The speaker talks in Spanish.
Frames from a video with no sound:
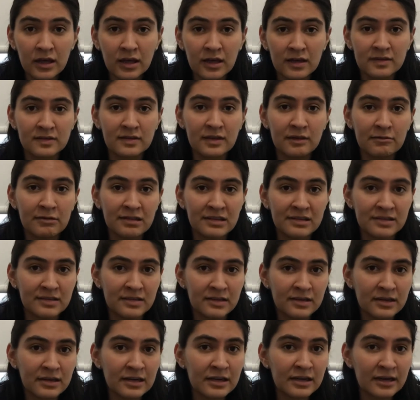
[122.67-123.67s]

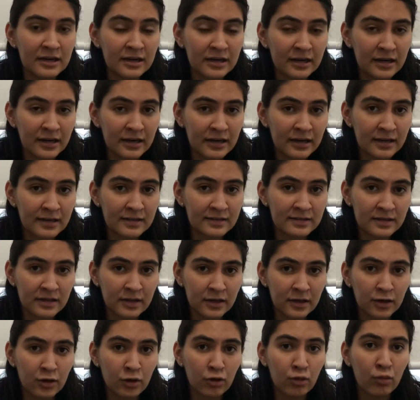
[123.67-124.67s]
establecer reglas
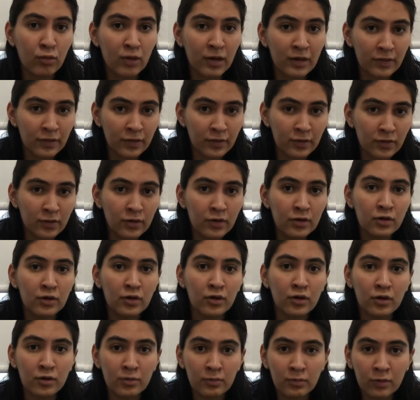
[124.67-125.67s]
de cuándo,
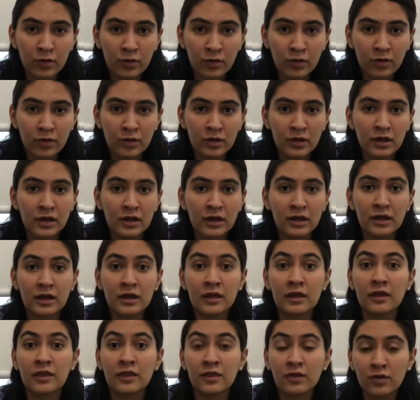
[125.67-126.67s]
cómo
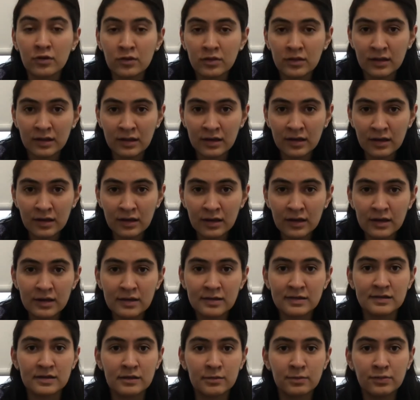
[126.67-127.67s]
y dónde
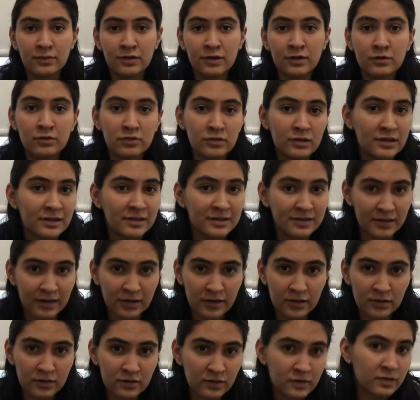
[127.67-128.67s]
se pueden utilizar
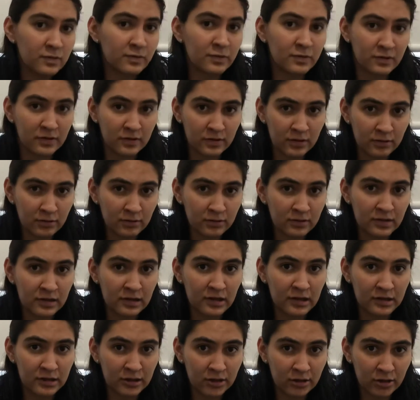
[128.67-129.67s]
los dispositivos
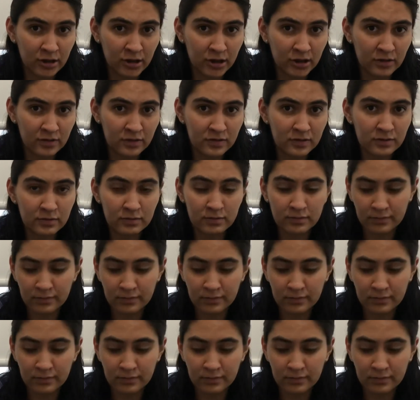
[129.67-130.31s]
electrónicos.